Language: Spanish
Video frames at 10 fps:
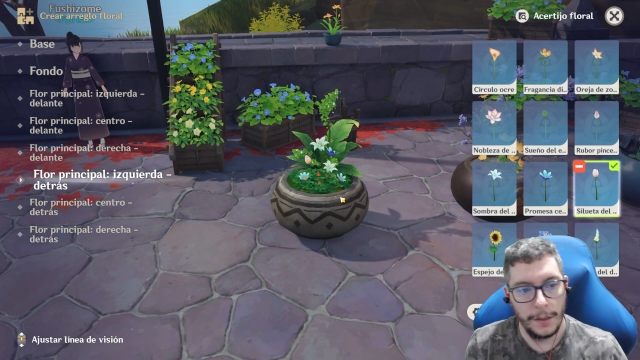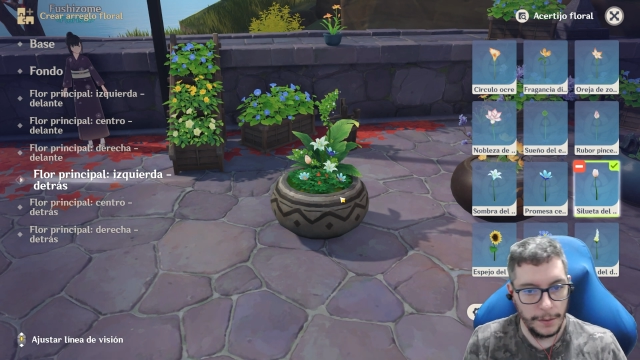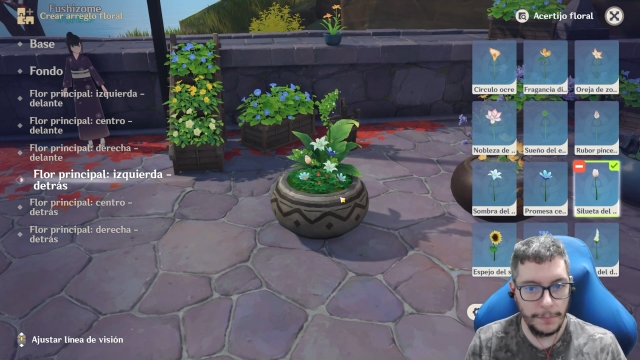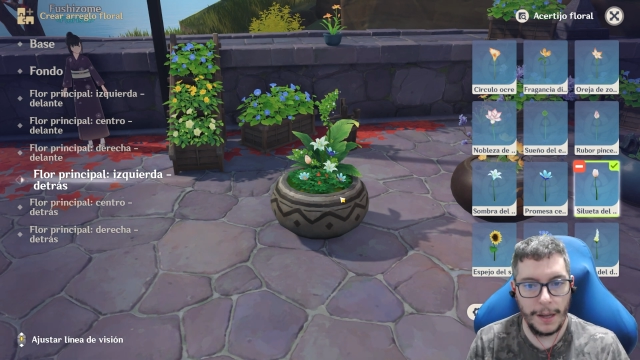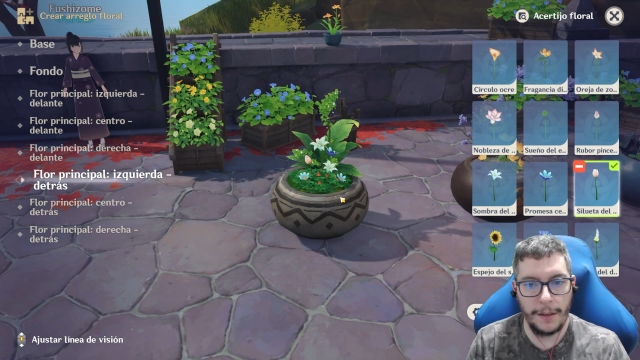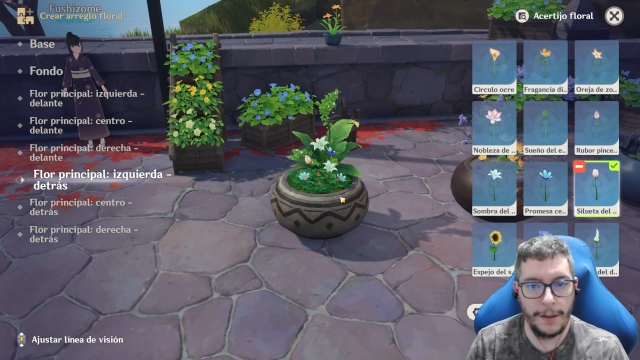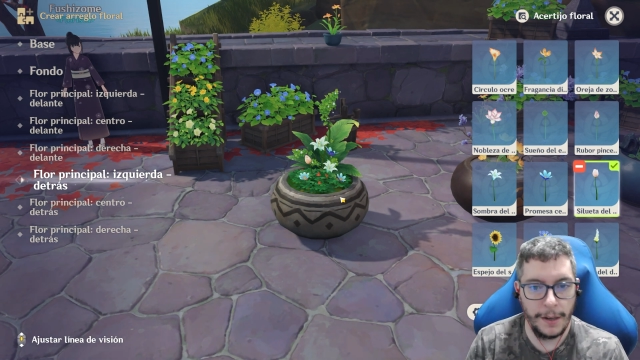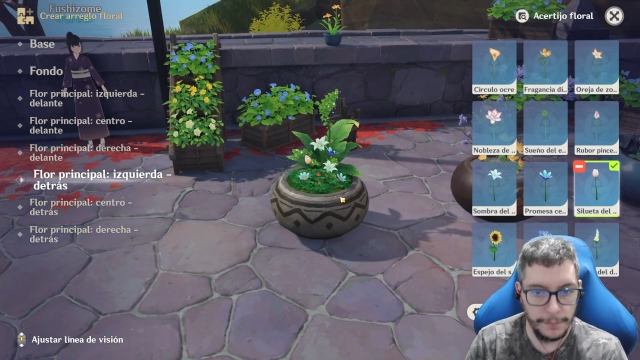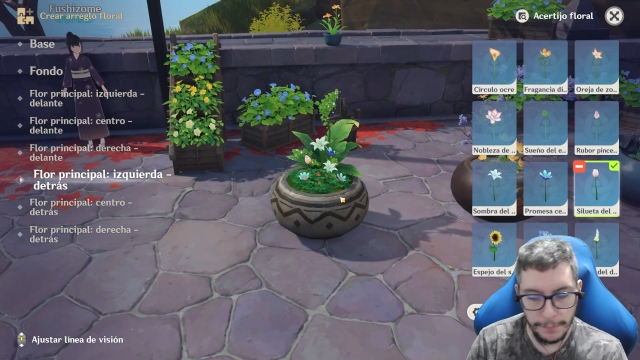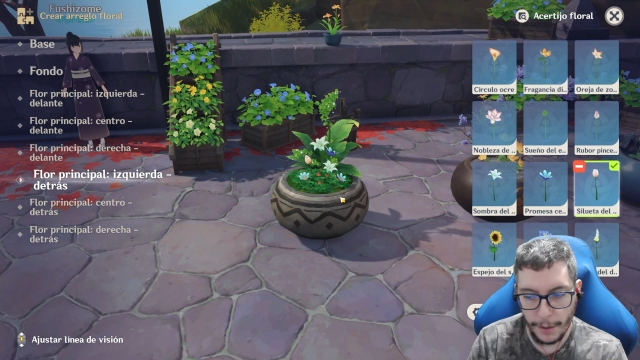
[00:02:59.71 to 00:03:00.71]
Vale, vale.
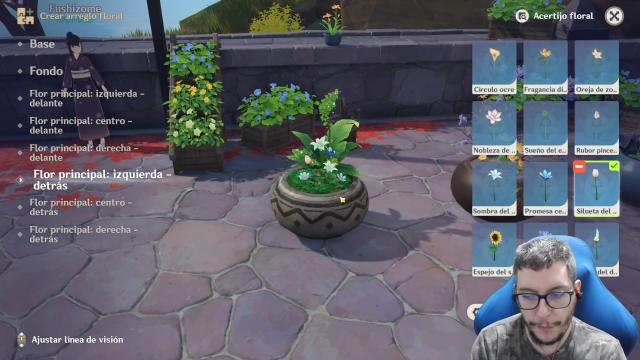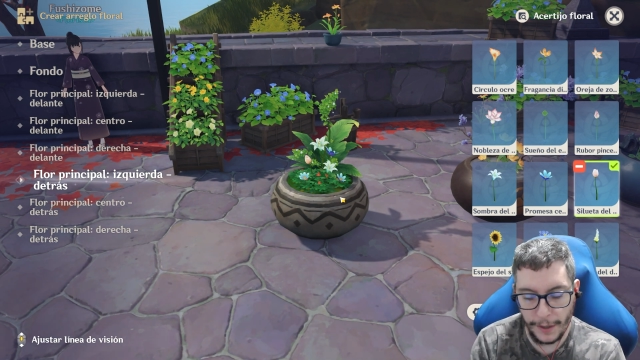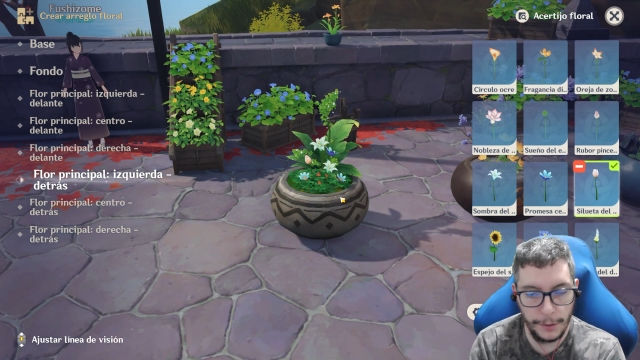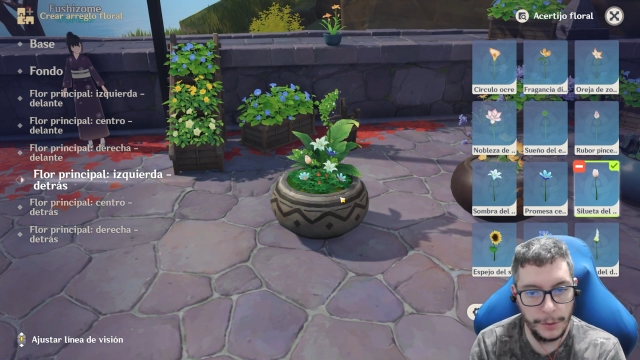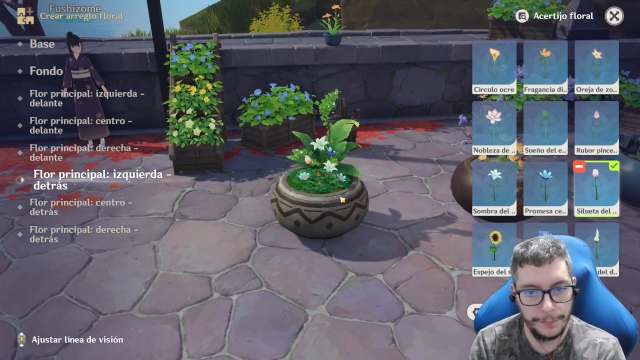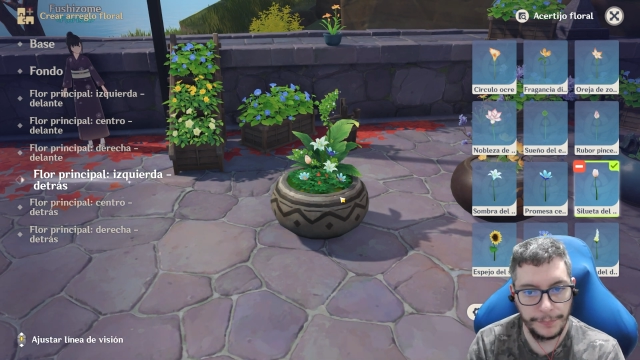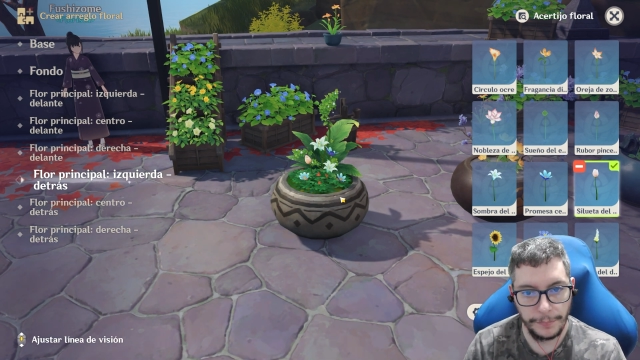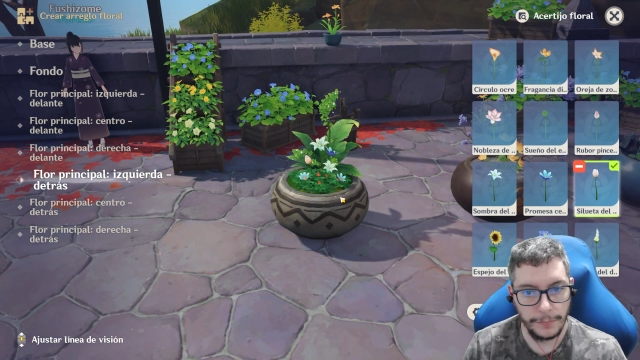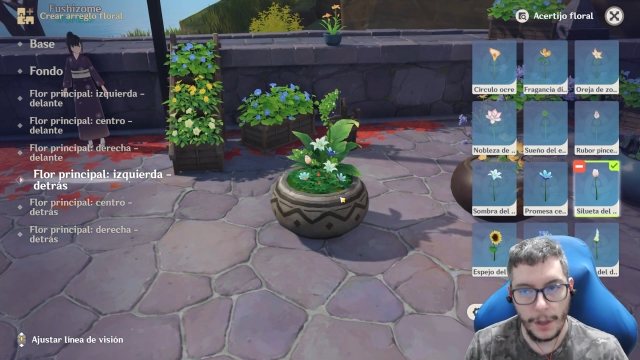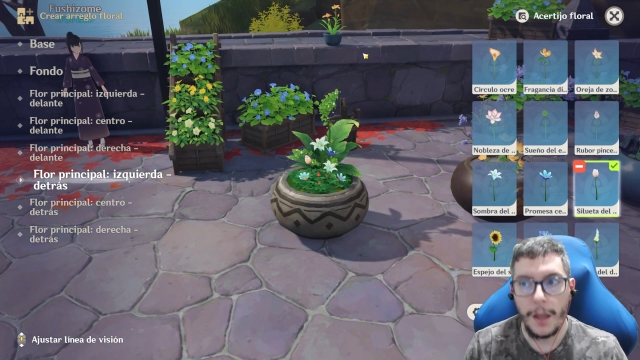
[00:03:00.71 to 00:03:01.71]
Perfecto.
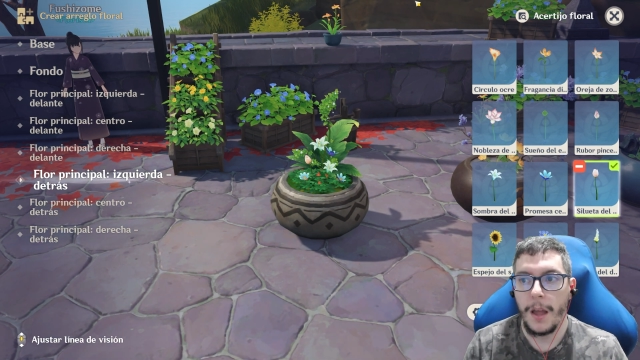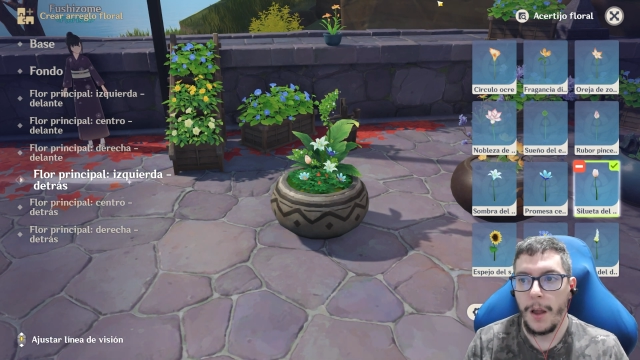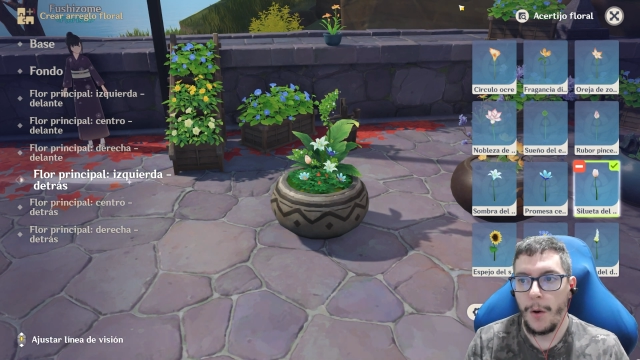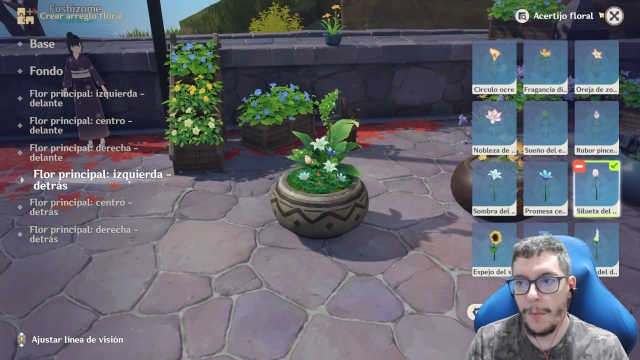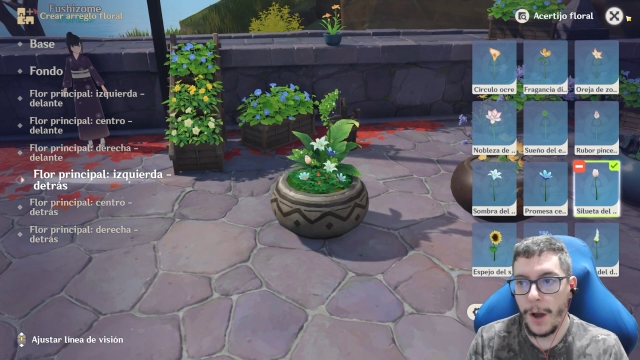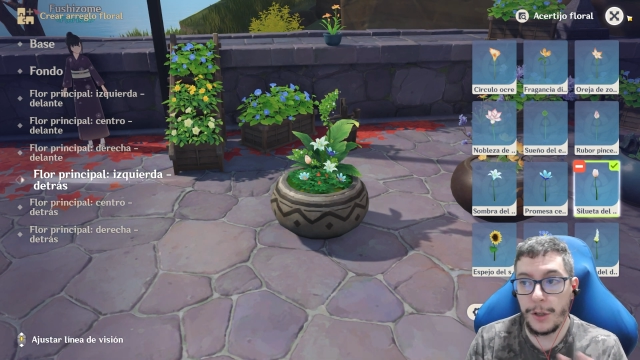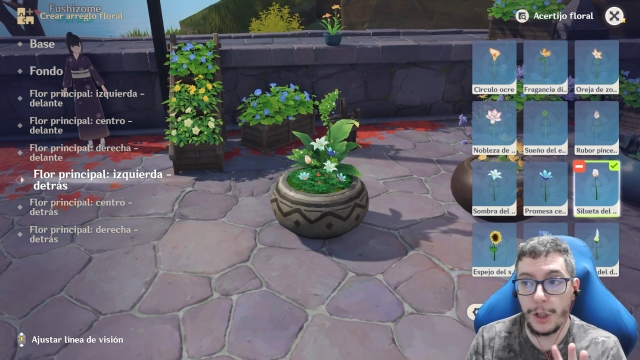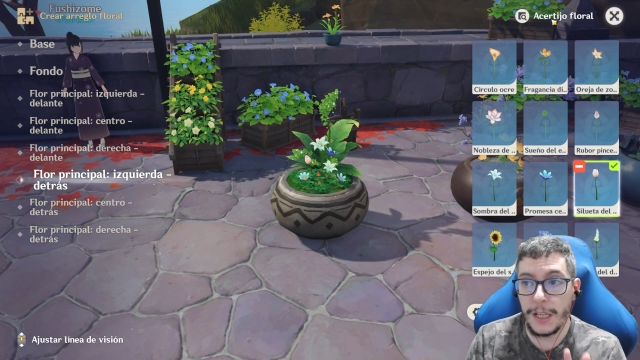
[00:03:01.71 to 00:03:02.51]
Lo hemos hecho sin